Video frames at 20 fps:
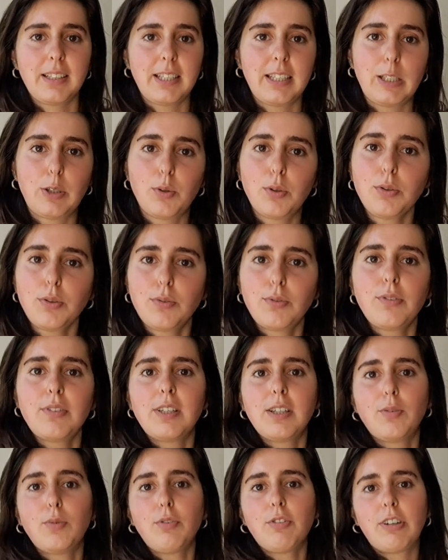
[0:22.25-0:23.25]
et de l'autre tout ce
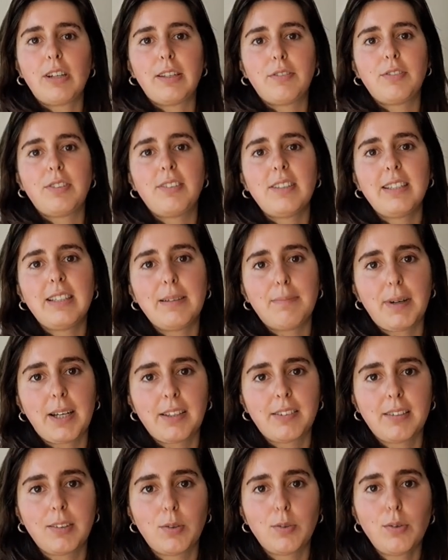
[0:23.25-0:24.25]
qui touche à la physique des
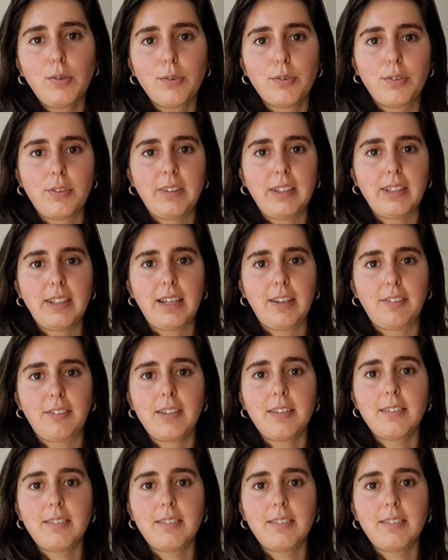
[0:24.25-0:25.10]
particules, aux hautes énergies,